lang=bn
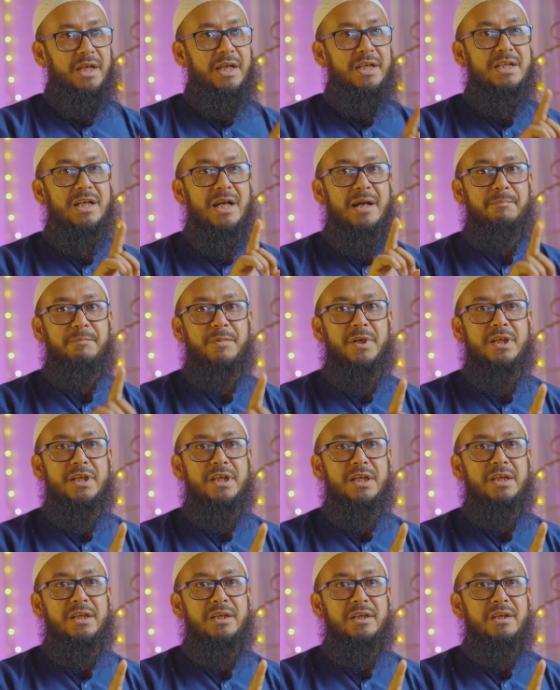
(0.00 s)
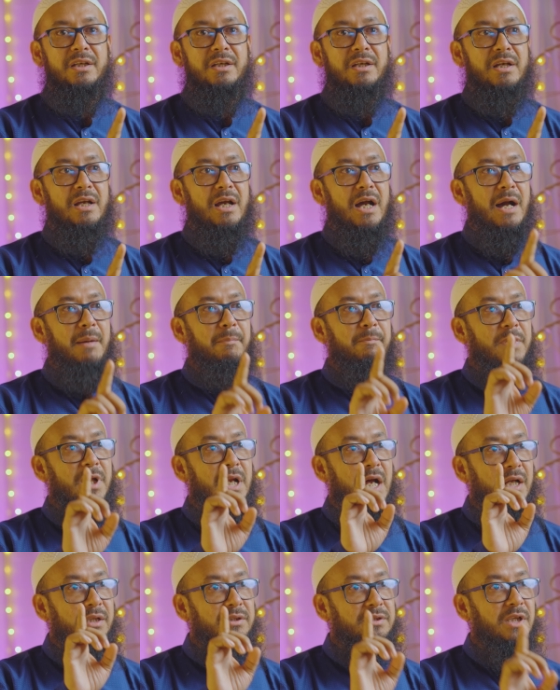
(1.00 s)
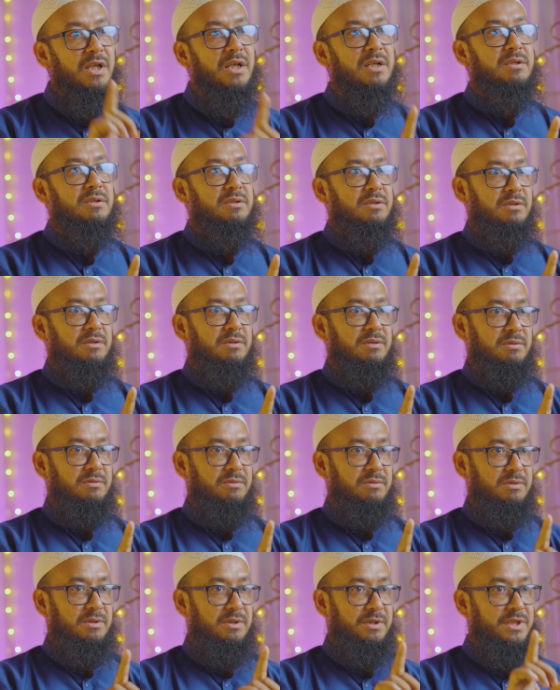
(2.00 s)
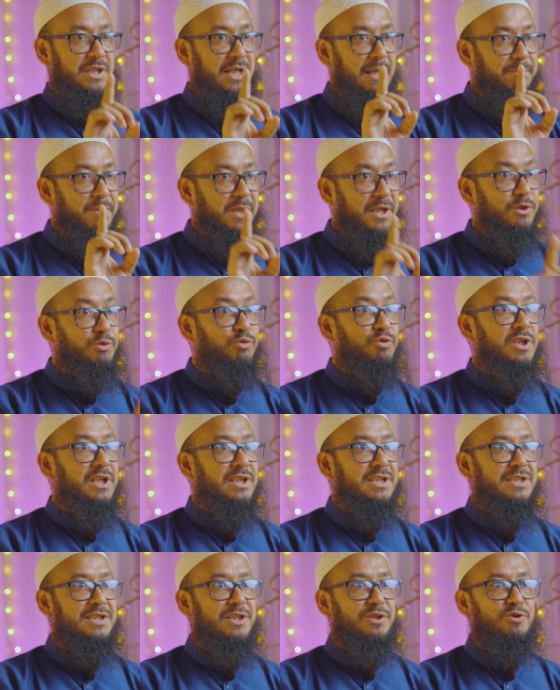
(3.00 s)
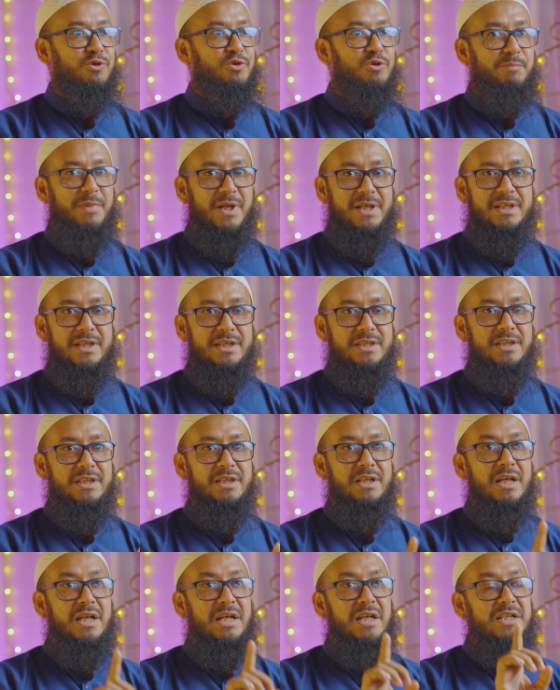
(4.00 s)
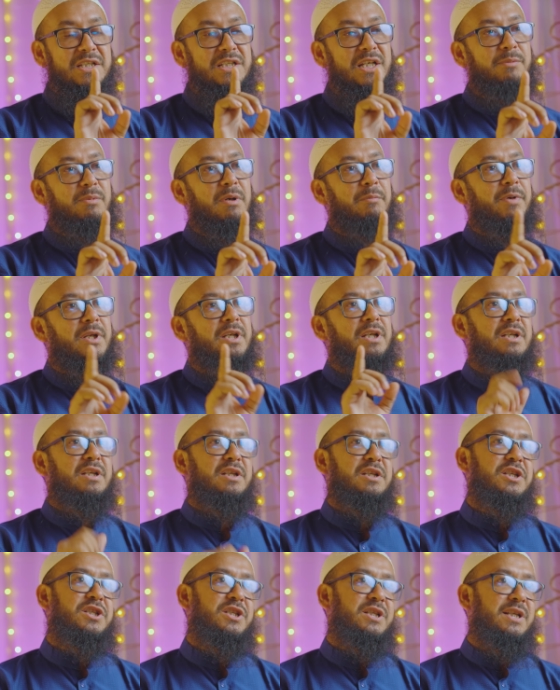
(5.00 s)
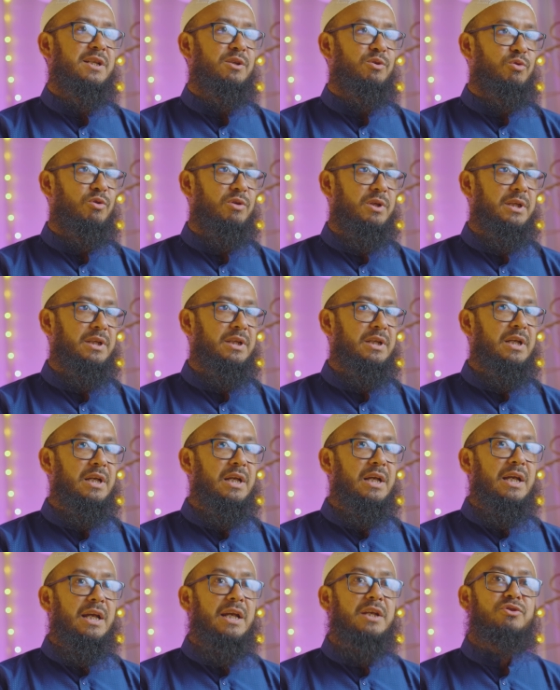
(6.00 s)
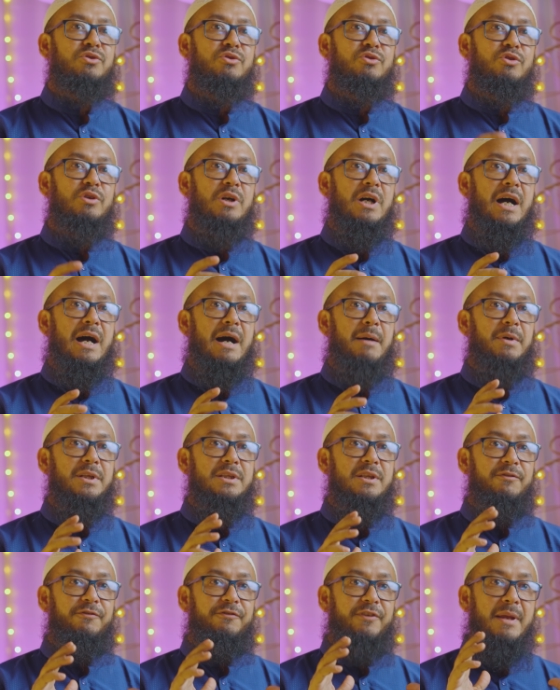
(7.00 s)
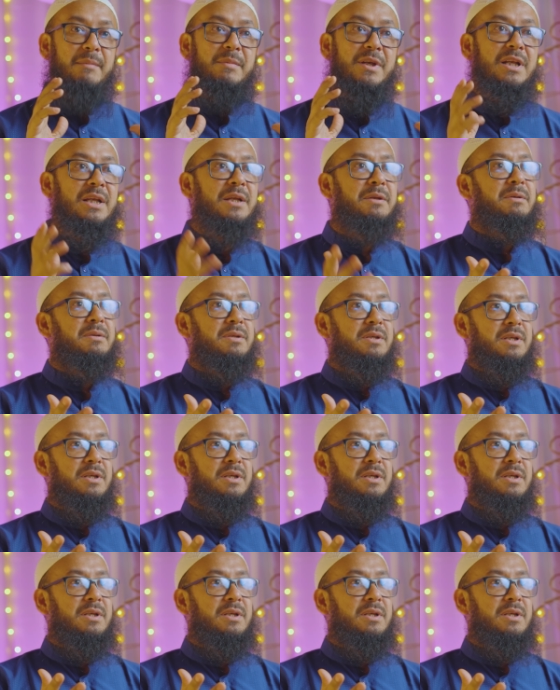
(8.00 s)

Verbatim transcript: এটা আপনাকে আপনার আল্লাহর যে আপনাকে দুনিয়াতে যে জন্য পাঠিয়েছেন সেই ব্যাপারে নিষ্ক্রিয় করে এই জন্য আমাদের ফ্যামিলির